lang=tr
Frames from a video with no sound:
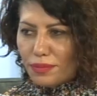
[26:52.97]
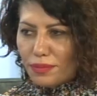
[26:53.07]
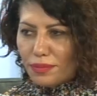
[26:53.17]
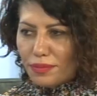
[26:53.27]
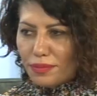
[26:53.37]

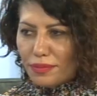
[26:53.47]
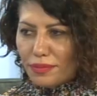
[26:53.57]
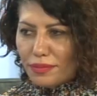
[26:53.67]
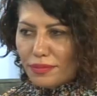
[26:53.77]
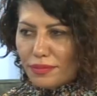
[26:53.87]

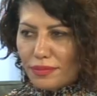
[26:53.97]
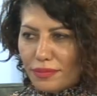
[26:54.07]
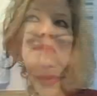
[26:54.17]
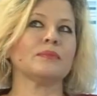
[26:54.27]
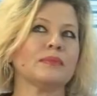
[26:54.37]
Ee,
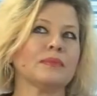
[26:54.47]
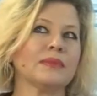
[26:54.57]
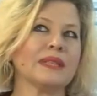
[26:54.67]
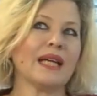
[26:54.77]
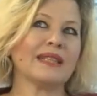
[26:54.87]

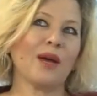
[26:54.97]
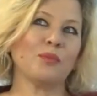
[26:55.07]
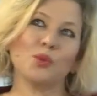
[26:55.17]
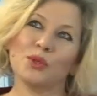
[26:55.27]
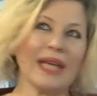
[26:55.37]
zaten
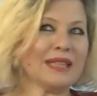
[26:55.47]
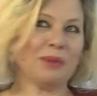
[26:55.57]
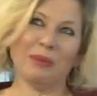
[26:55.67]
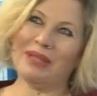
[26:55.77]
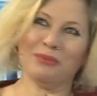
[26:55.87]
bunu
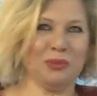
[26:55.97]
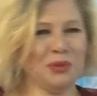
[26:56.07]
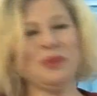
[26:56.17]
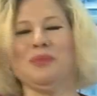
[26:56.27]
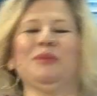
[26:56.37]
seçmemek
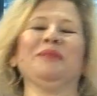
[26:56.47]
mümkün mü?